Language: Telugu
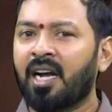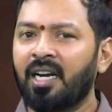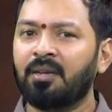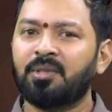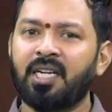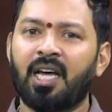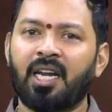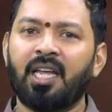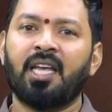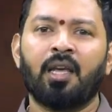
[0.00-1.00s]
కడియం
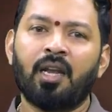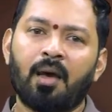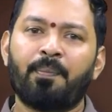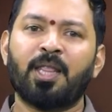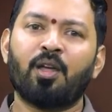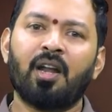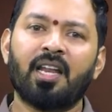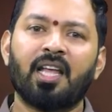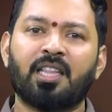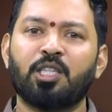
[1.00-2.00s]
శ్రీహరి ఇలా
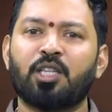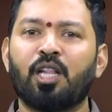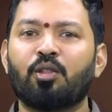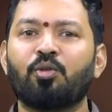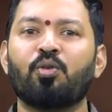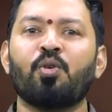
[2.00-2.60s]
పెద్దోళ్లనే తీసుకెళ్తూ